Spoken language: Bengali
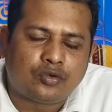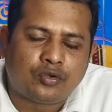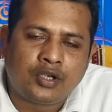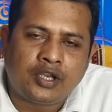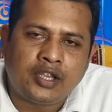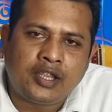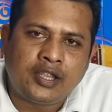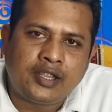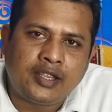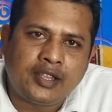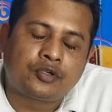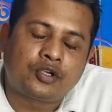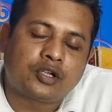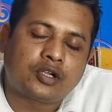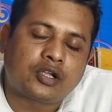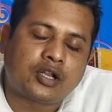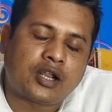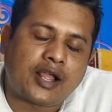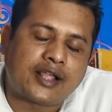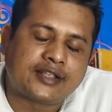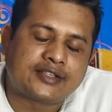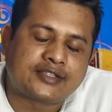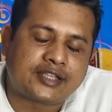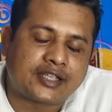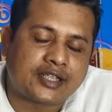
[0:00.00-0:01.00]
উনি মনে
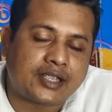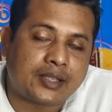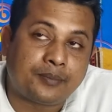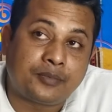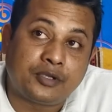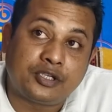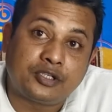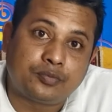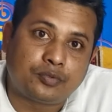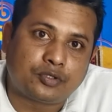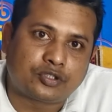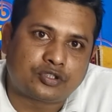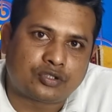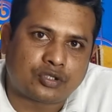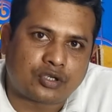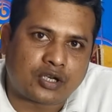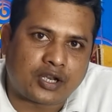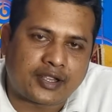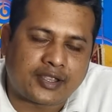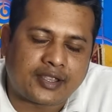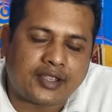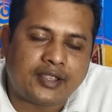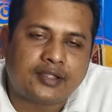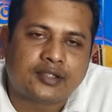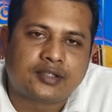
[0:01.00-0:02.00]
করেন আজ থেকে বিশ বছর
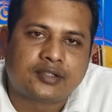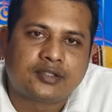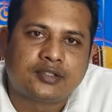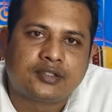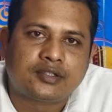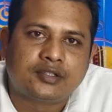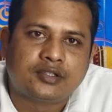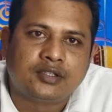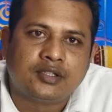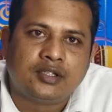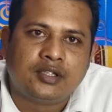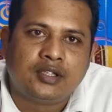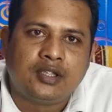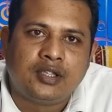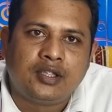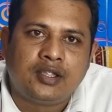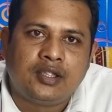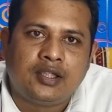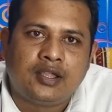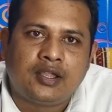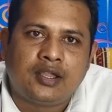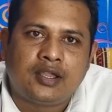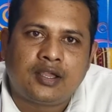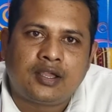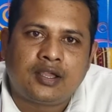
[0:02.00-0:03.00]
আগে
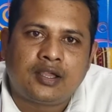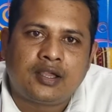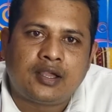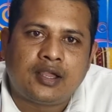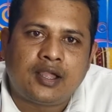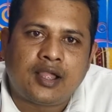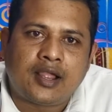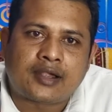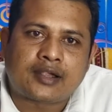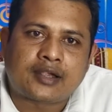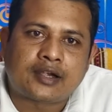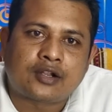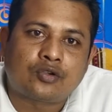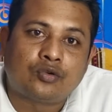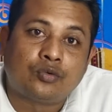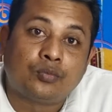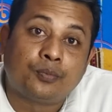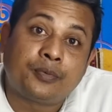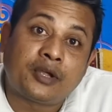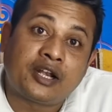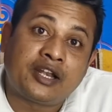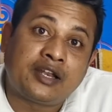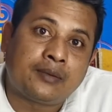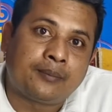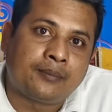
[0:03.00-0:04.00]
একটা
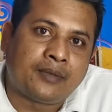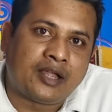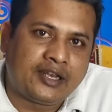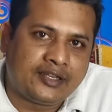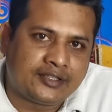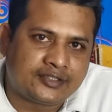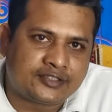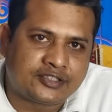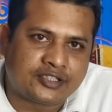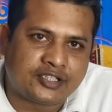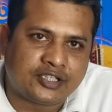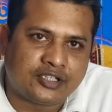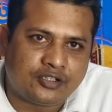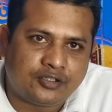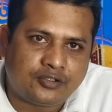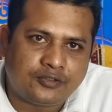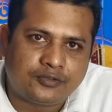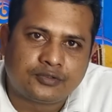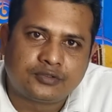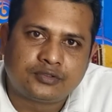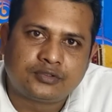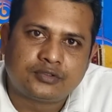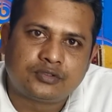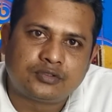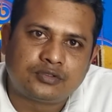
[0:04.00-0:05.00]
কোম্পানির মালিক ছিল
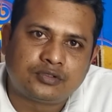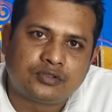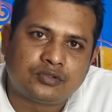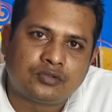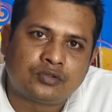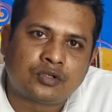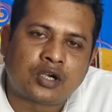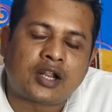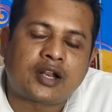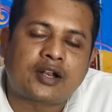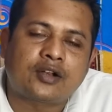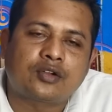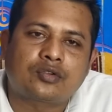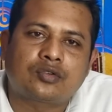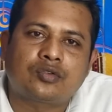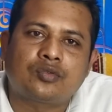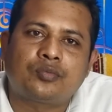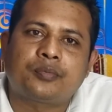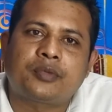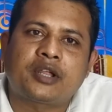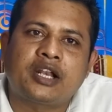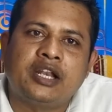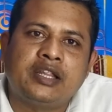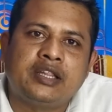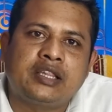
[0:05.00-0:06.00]
ওনার
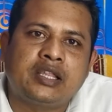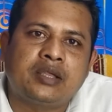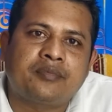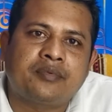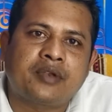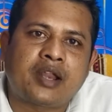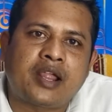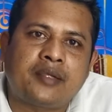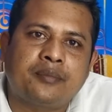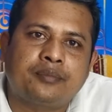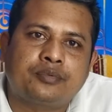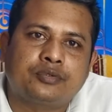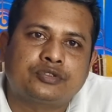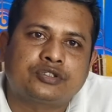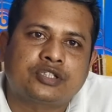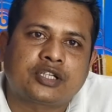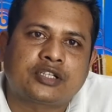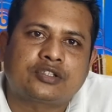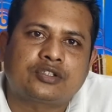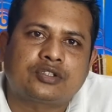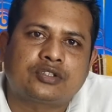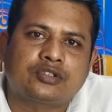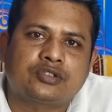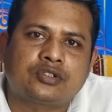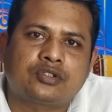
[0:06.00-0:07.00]
কোম্পানিতে প্রায়
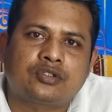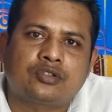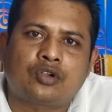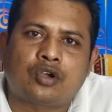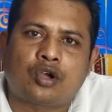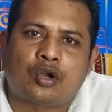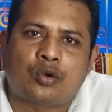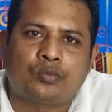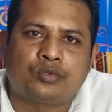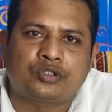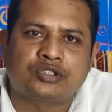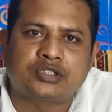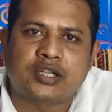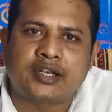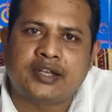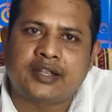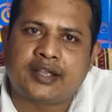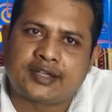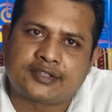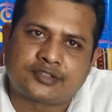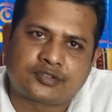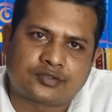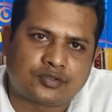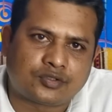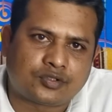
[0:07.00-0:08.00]
পঁচাত্তর জন কর্মচারী
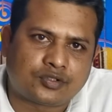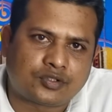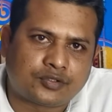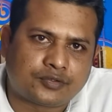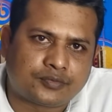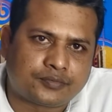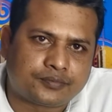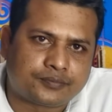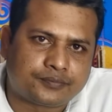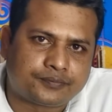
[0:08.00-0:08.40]
কাজ করত